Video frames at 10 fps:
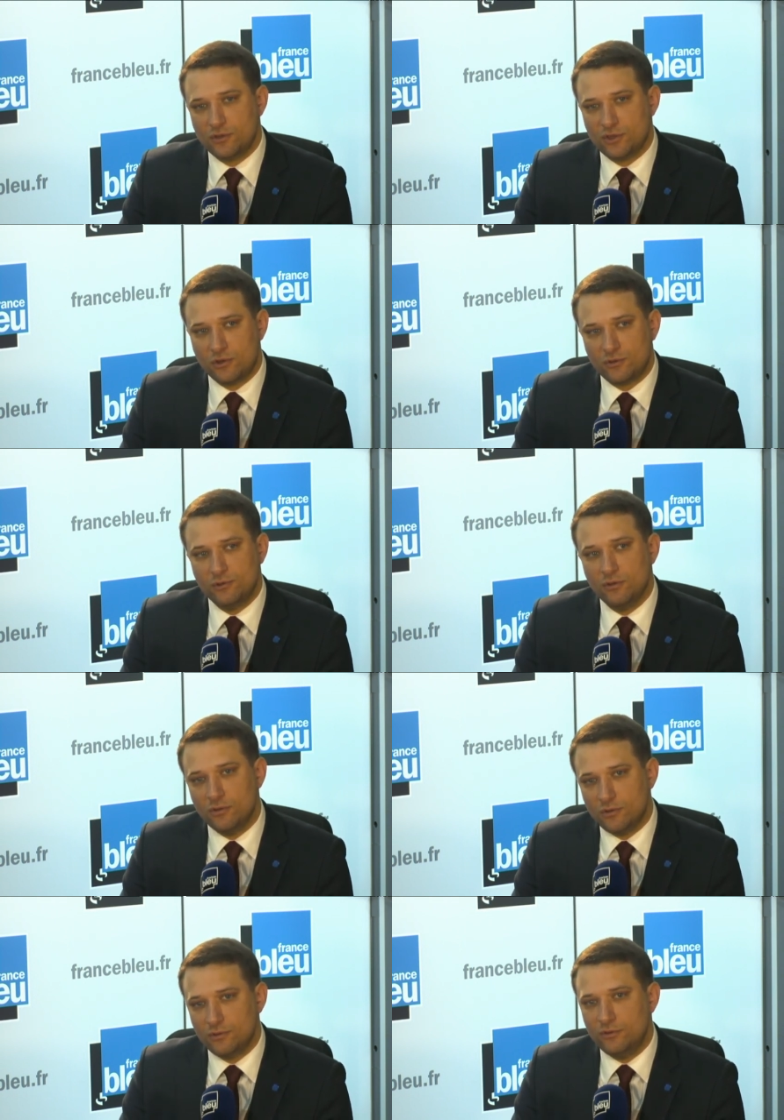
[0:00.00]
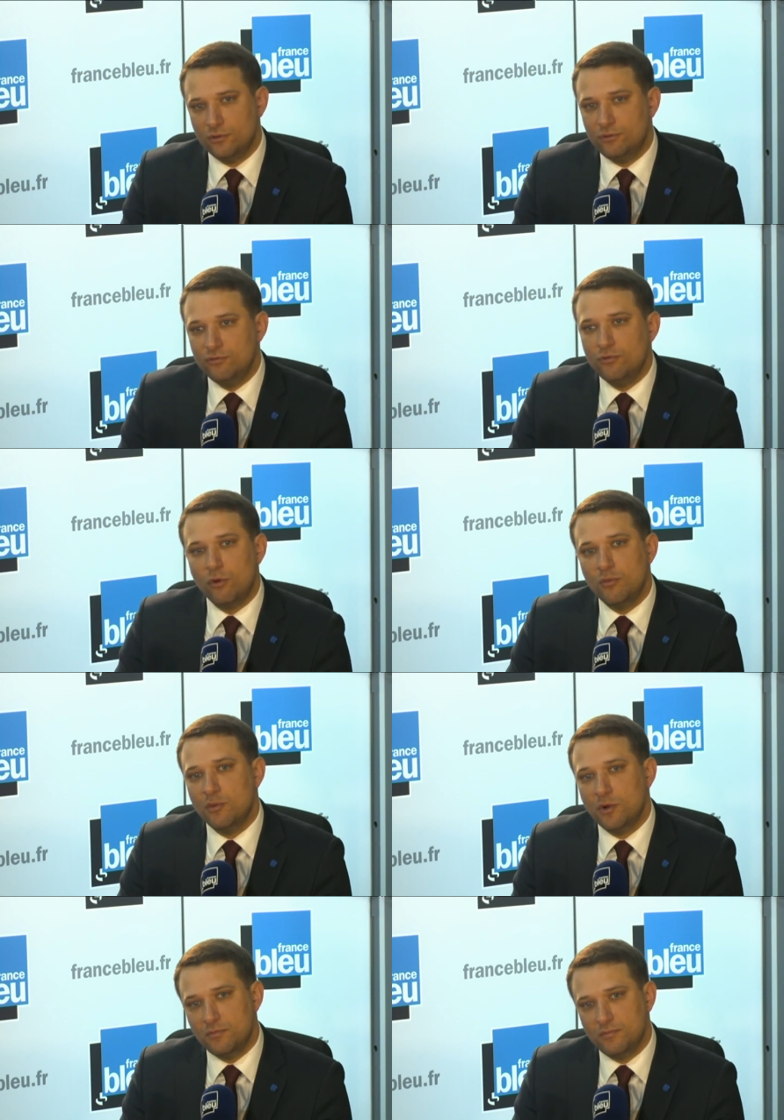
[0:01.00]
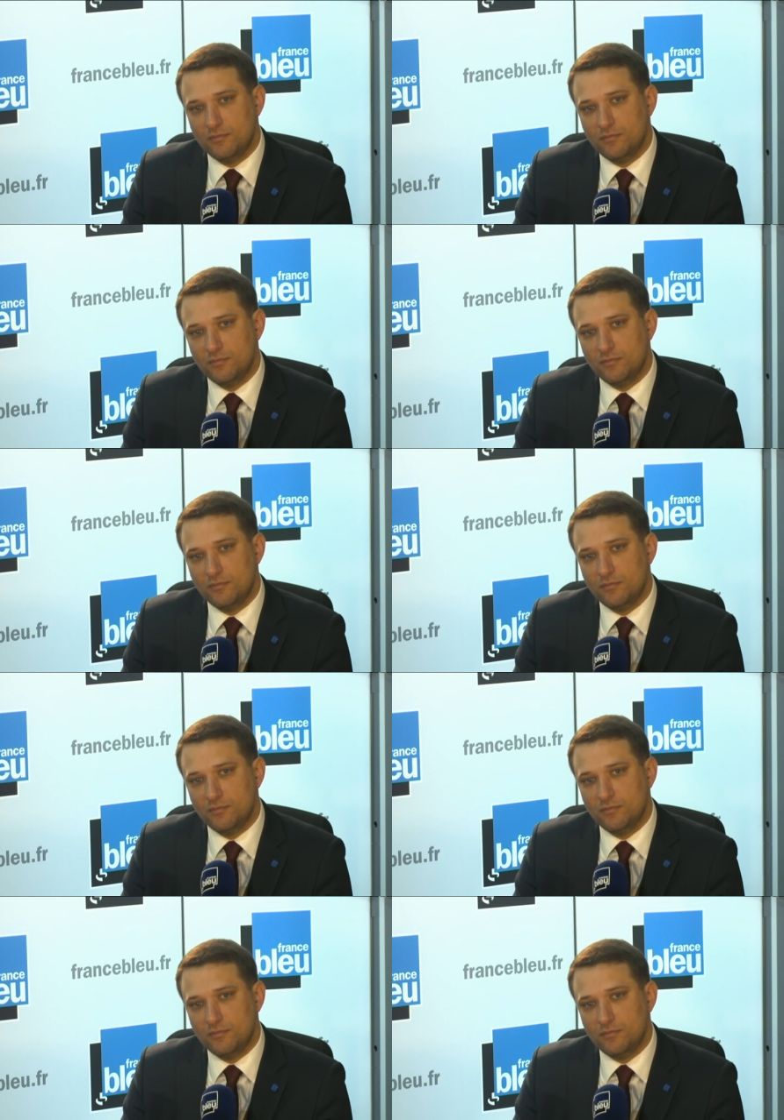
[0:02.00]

genre de, douloureux moments.